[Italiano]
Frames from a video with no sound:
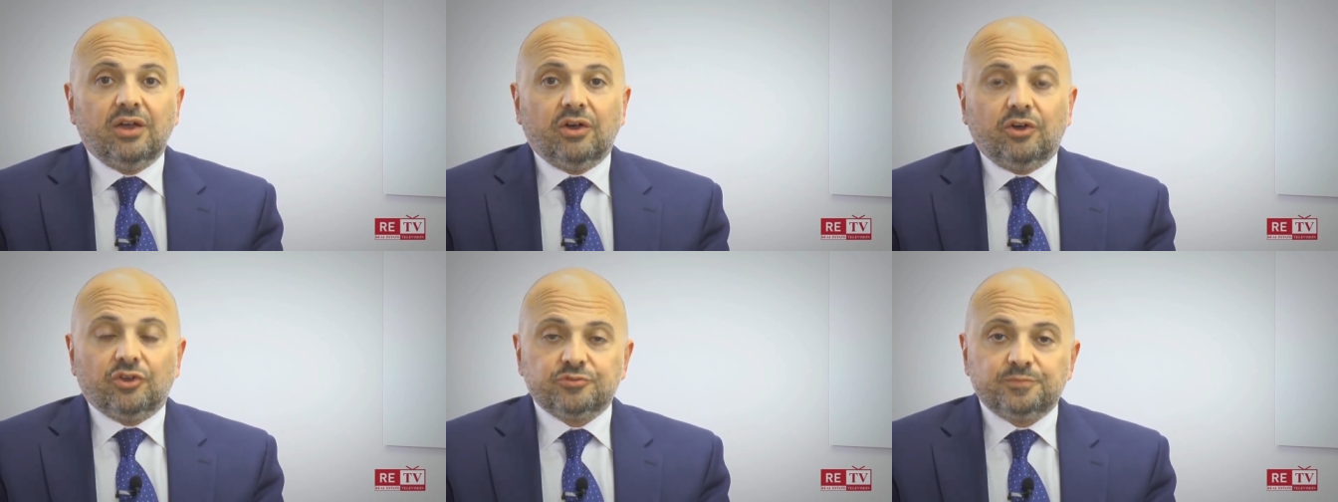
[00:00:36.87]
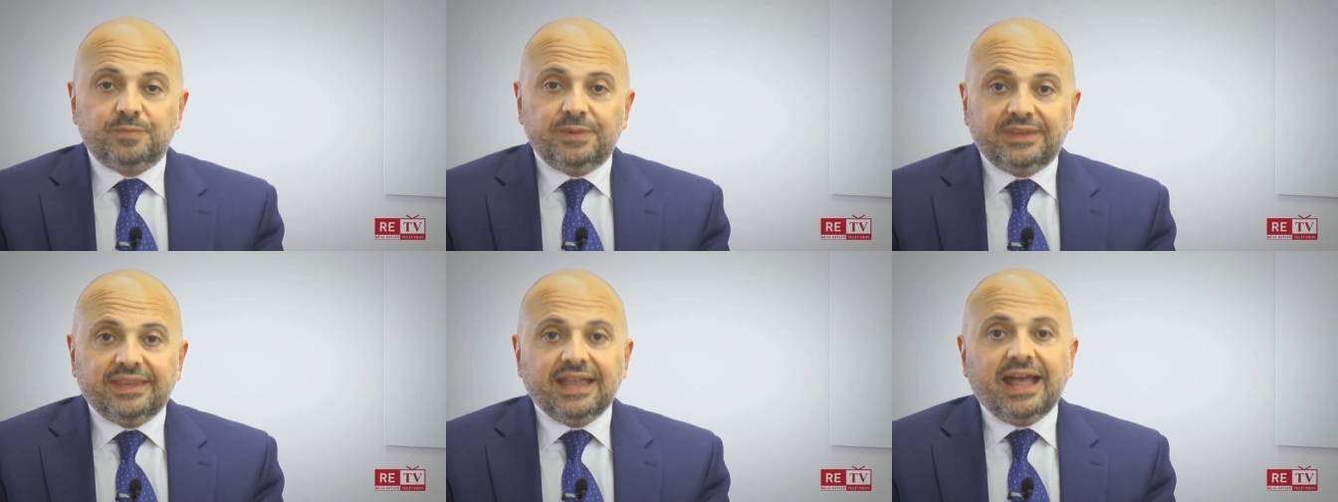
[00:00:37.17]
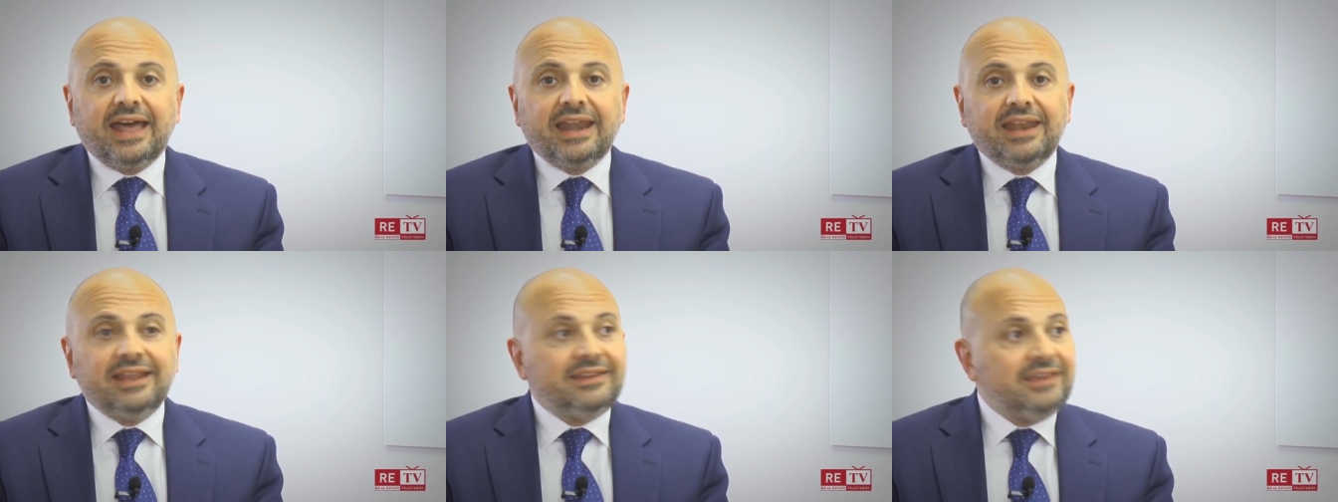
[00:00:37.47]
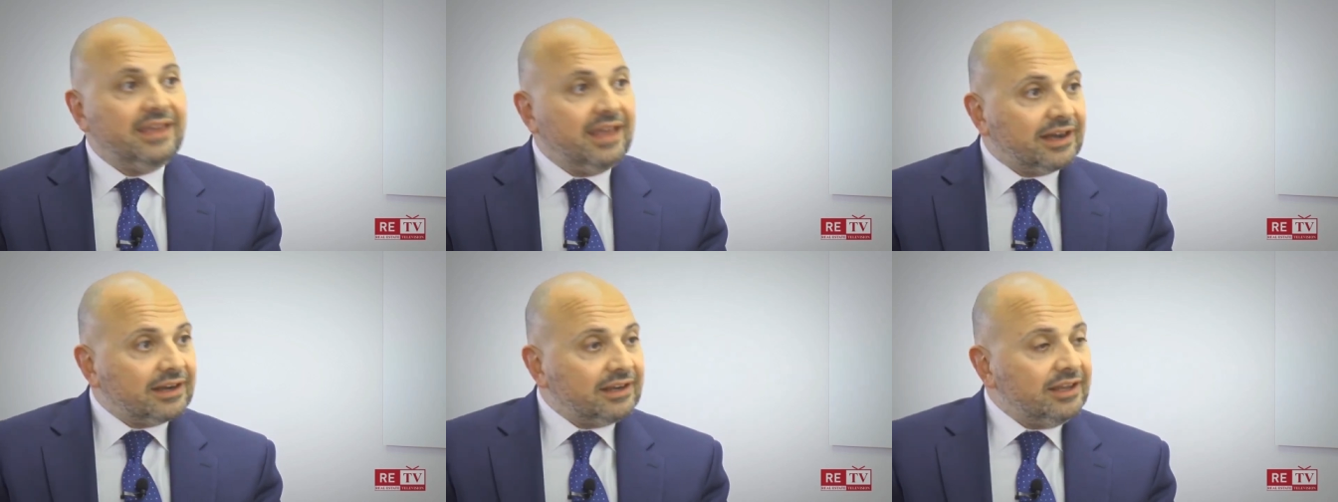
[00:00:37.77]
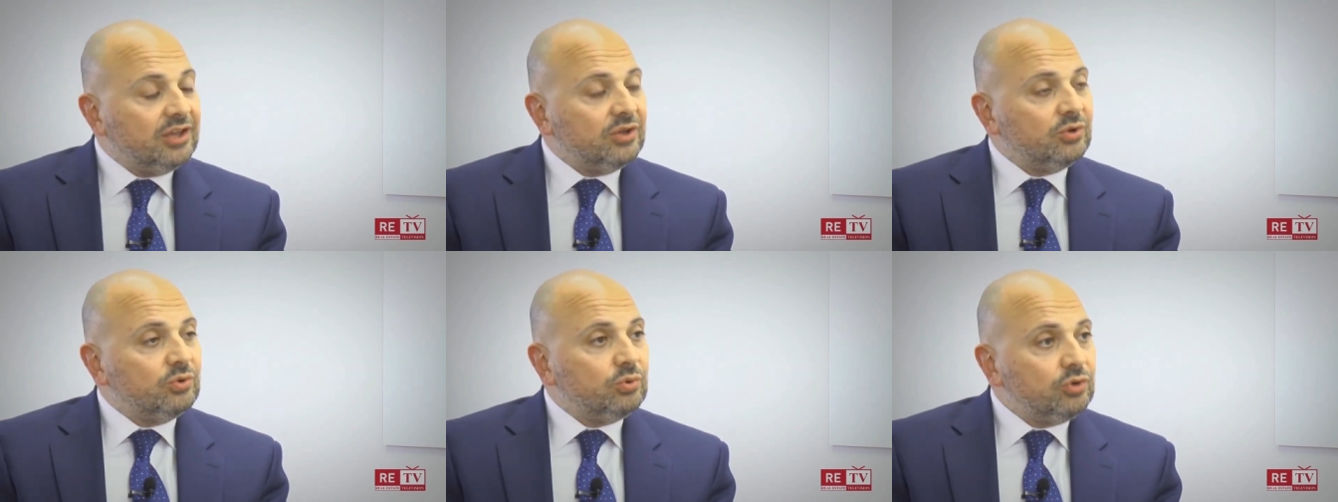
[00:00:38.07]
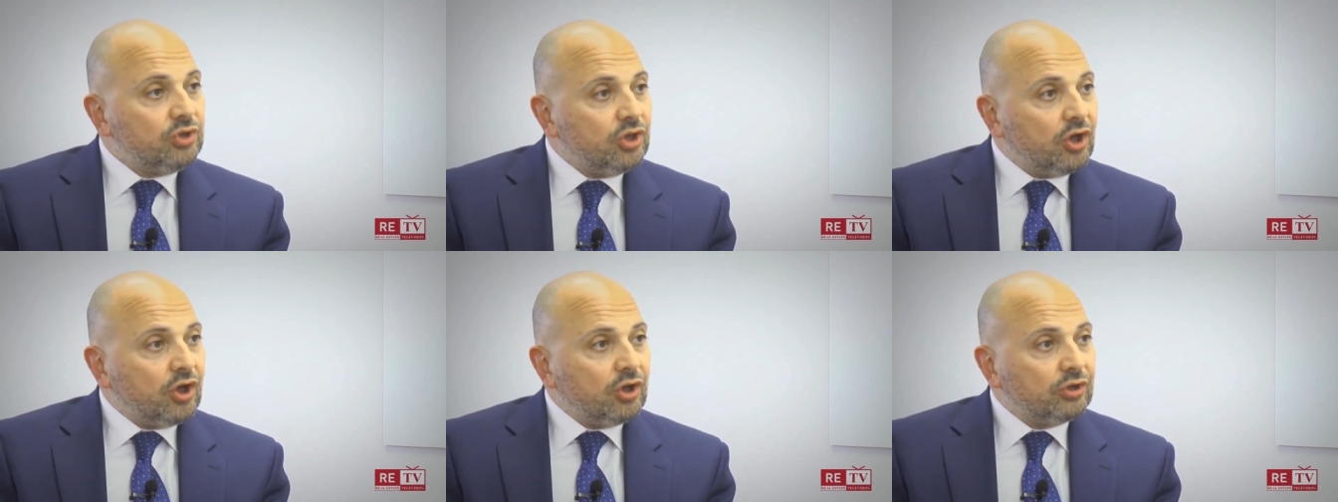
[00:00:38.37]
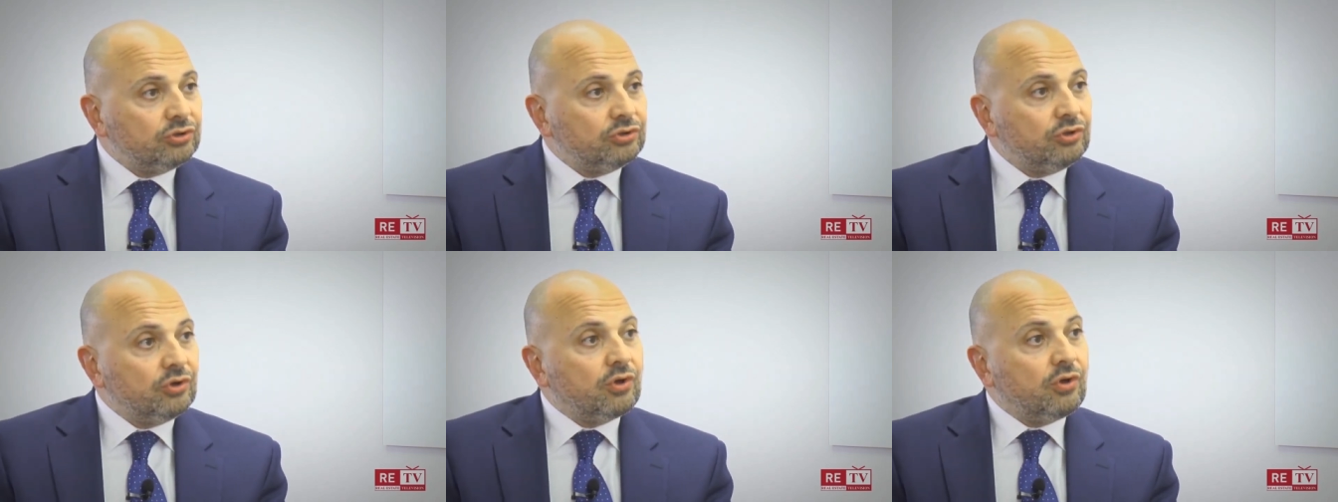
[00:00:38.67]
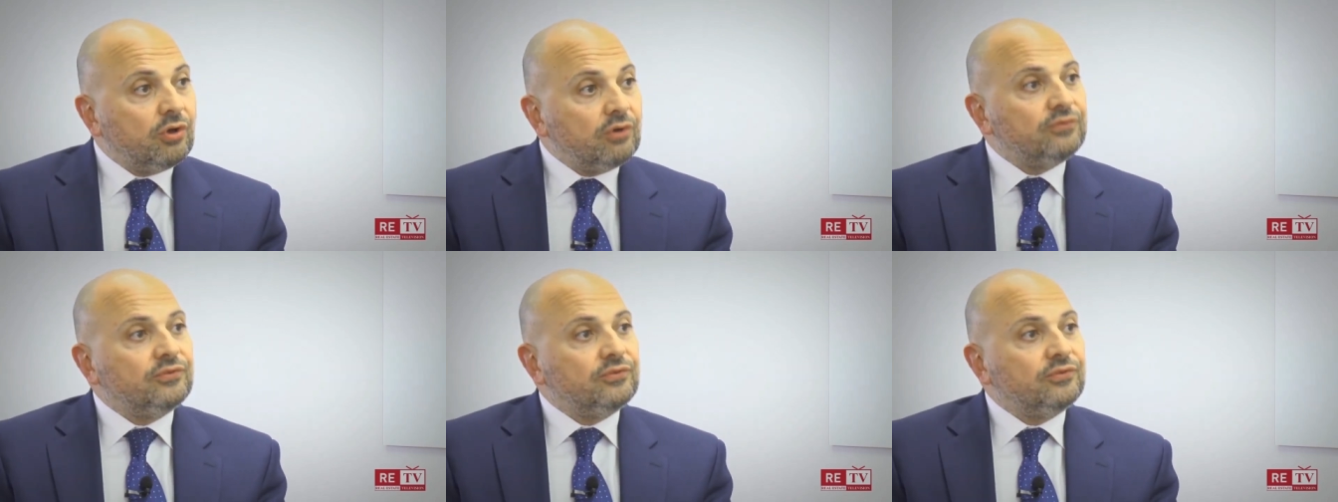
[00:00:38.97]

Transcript: ospitare Thierry Guiotto,